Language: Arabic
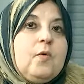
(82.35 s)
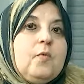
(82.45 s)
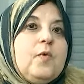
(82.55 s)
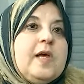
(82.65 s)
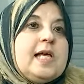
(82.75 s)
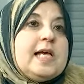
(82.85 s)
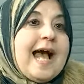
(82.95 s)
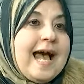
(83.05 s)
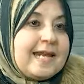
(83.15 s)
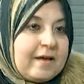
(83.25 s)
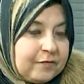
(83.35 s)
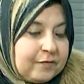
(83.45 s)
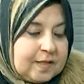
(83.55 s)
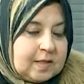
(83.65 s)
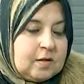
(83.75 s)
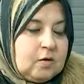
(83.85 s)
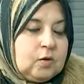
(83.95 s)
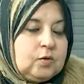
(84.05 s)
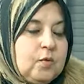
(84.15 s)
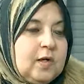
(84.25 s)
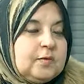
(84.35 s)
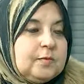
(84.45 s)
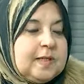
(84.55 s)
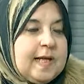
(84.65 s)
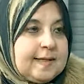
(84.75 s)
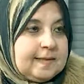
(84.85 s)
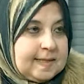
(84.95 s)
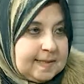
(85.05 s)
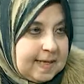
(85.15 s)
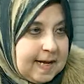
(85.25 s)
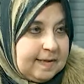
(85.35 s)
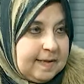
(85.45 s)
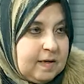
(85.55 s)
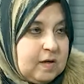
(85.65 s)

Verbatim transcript: وهنفذ الخطوات بتاعه السعاده